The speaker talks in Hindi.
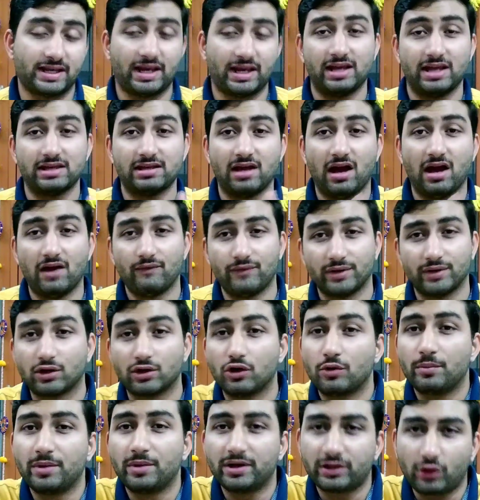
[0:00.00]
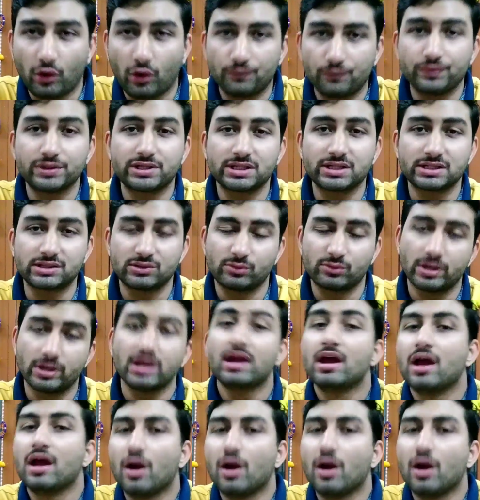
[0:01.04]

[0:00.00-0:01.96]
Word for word: हैं या फिर गवर्नमेंट के ऑफिशियल्स होंगे